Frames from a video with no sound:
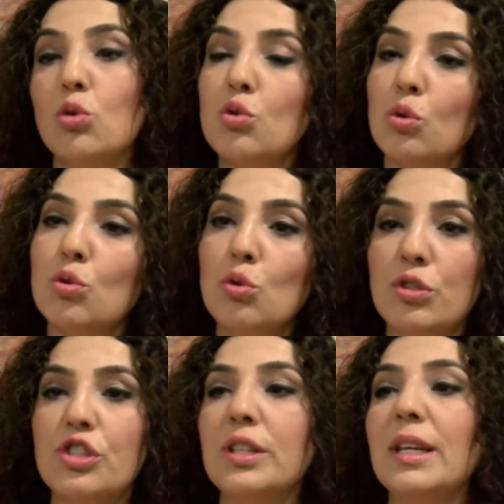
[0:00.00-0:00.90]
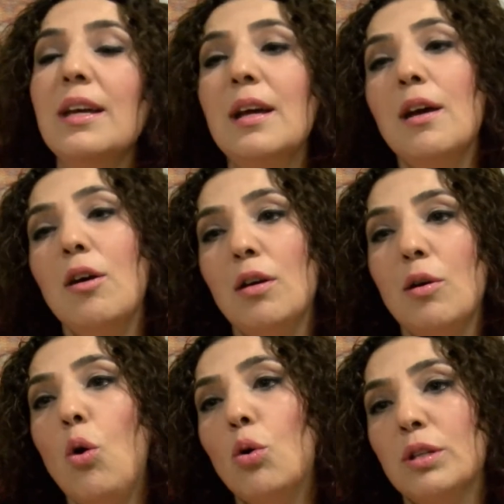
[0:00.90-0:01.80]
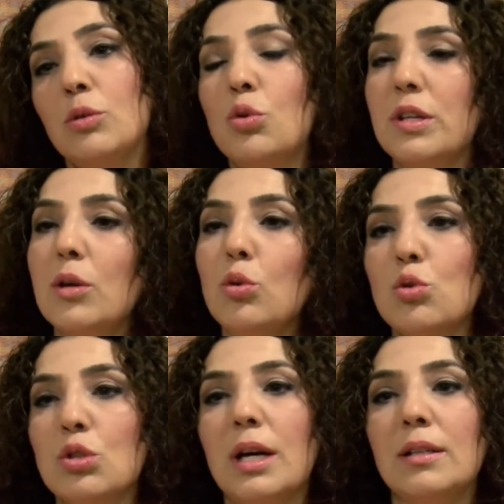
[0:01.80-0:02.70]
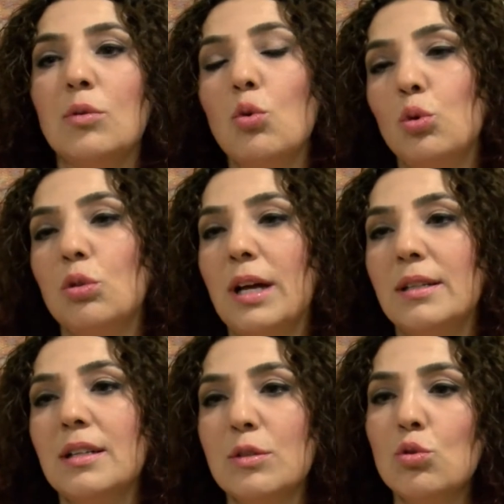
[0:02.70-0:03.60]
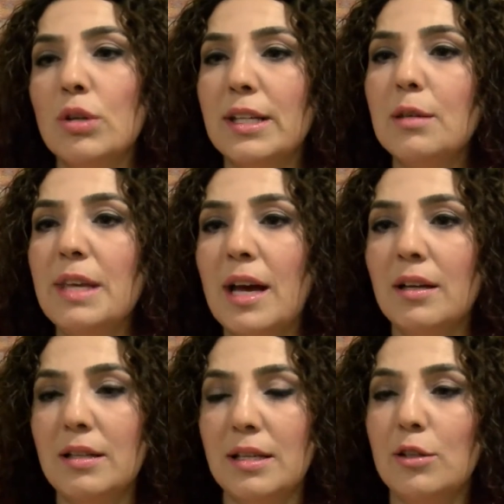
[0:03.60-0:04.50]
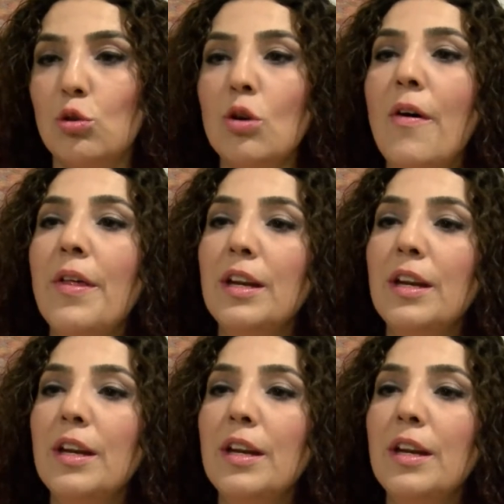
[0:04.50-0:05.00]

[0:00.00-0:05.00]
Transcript: Çocuğunuz gün içinde e, oradan oraya kurslardan okullardan hani sürekli bir yerlere gidiyor